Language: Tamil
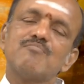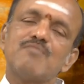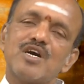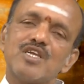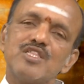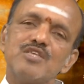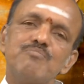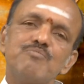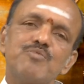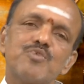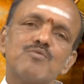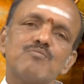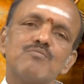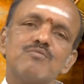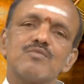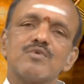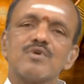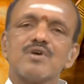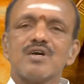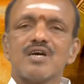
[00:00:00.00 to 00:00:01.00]
மதிப்பும்
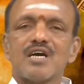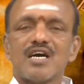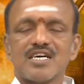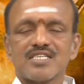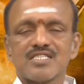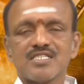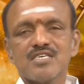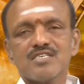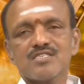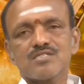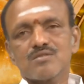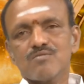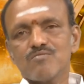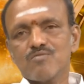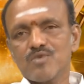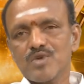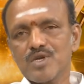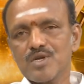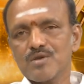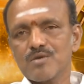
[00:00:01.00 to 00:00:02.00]

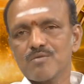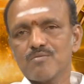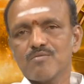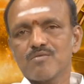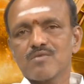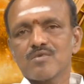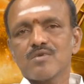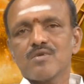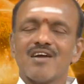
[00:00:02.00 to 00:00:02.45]
அந்தஸ்தும் உயரும்